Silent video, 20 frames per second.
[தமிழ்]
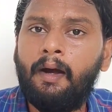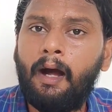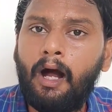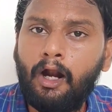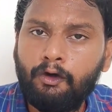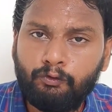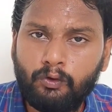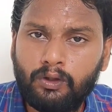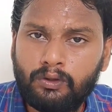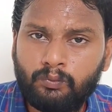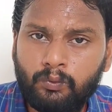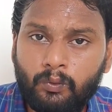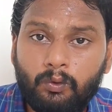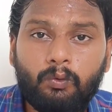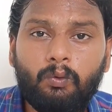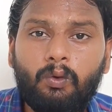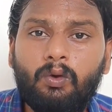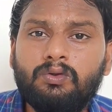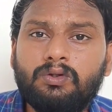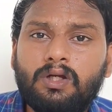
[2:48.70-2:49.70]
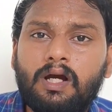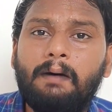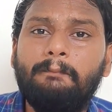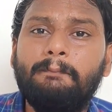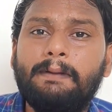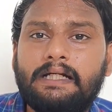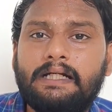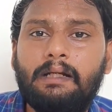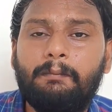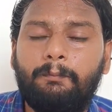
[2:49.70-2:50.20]
அட்வான்ஸ் ஒரு க்ளோஸ்
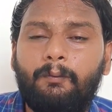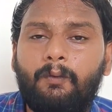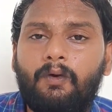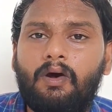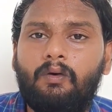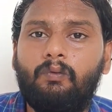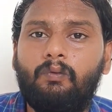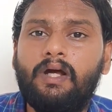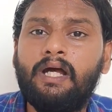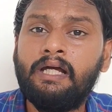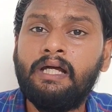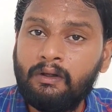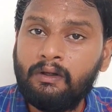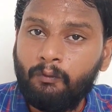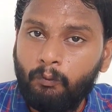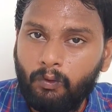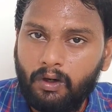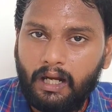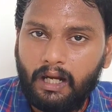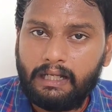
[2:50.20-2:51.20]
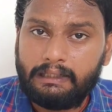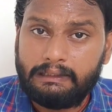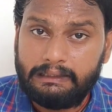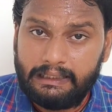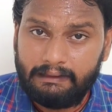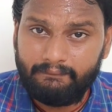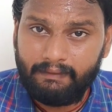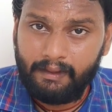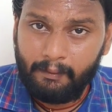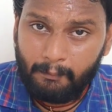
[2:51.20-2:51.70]
காம்பட்ல போனா கூட ஒரு
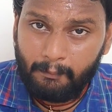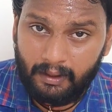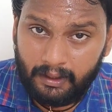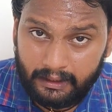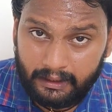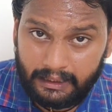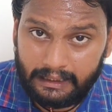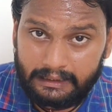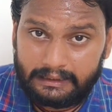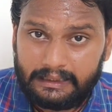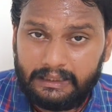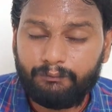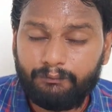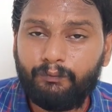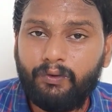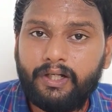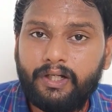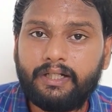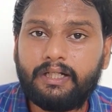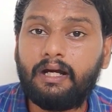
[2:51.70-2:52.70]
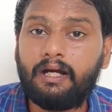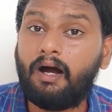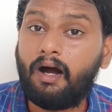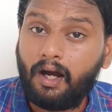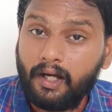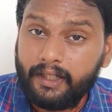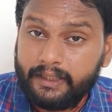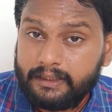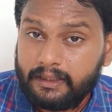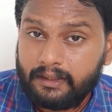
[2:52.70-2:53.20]
அதிநவீனமான கத்தி உள்ளிட்ட
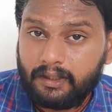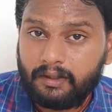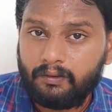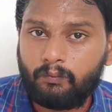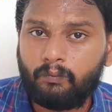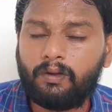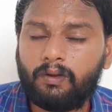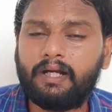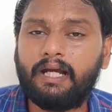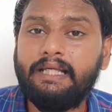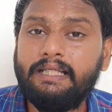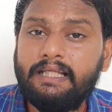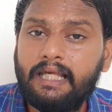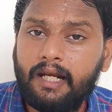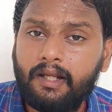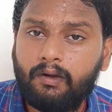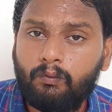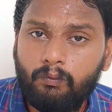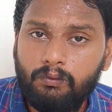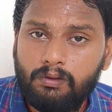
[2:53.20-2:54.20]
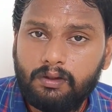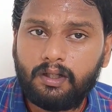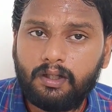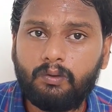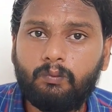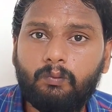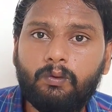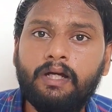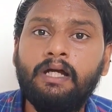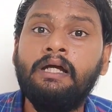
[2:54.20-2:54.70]
ஆயுதங்கள் கூட கையேறி
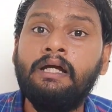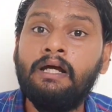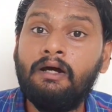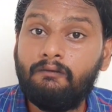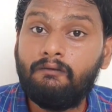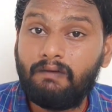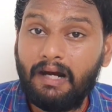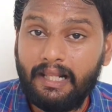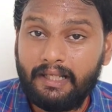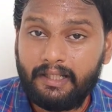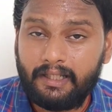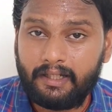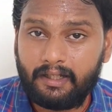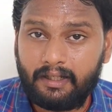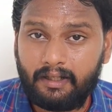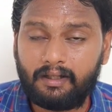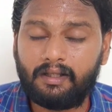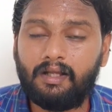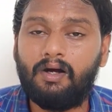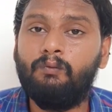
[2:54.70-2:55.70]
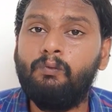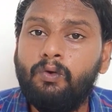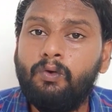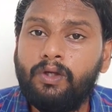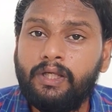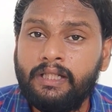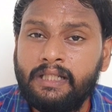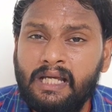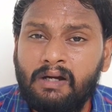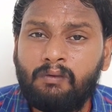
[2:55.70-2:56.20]
குண்டுகள் கூட வழங்கியிருக்கிறதாகவும்
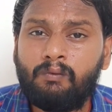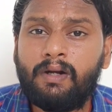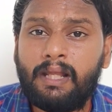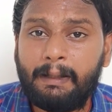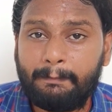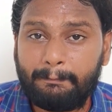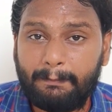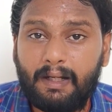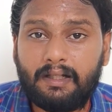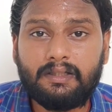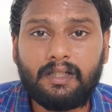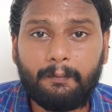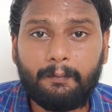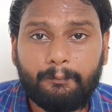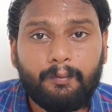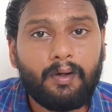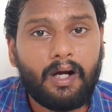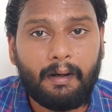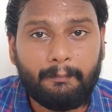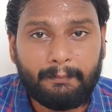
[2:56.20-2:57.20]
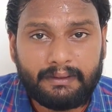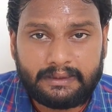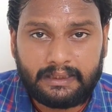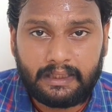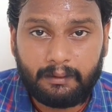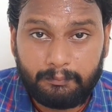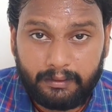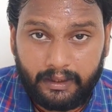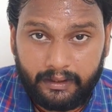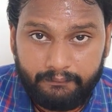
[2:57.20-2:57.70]
இந்தியாவுடைய பாதுகாப்பு
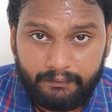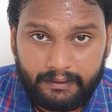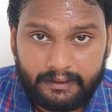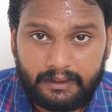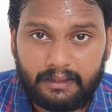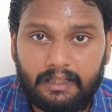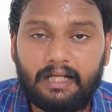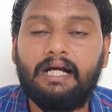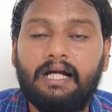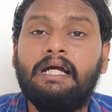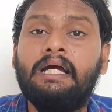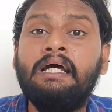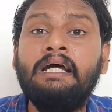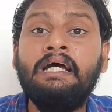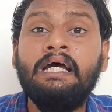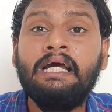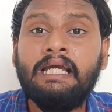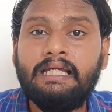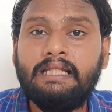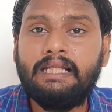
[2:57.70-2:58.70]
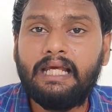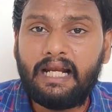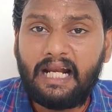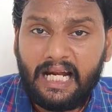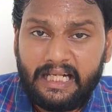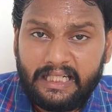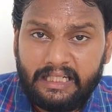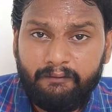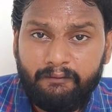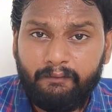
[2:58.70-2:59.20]
அமைச்சகம் தெரிவிச்சிருக்காங்க இது
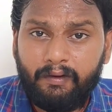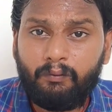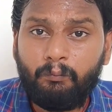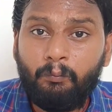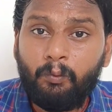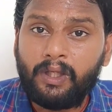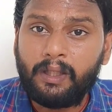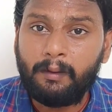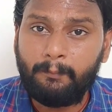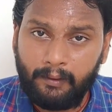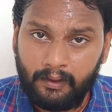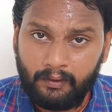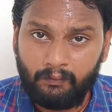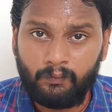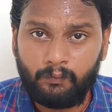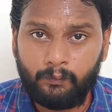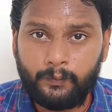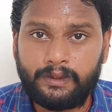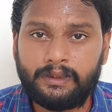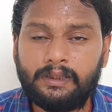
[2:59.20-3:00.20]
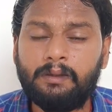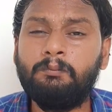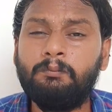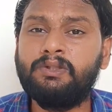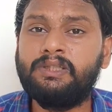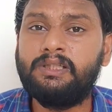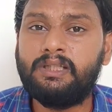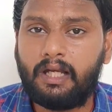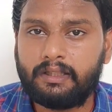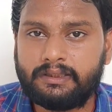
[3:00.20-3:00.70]
எல்லாத்தையும் விட முக்கியமான ஒரு விஷயம்
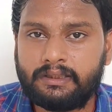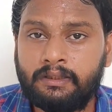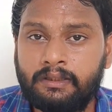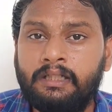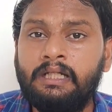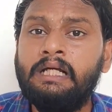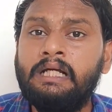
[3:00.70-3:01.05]
சியாச்சின்